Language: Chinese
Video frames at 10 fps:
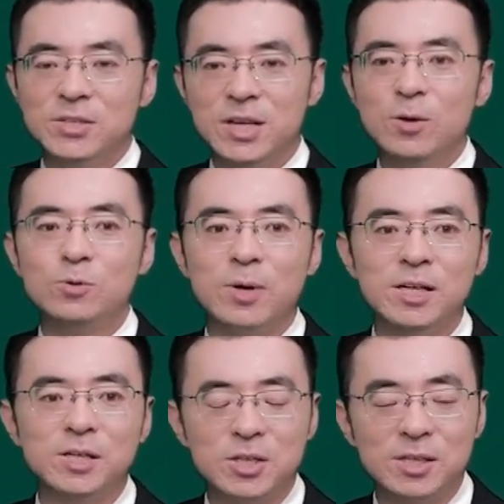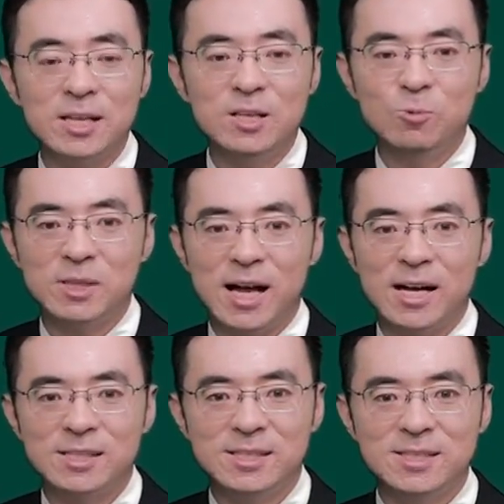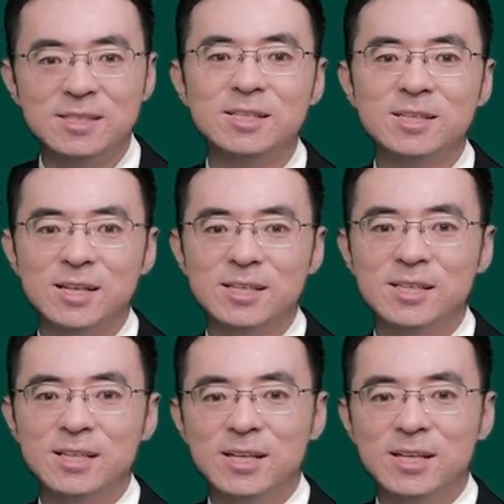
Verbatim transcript: 享有权利、承担义务的资格，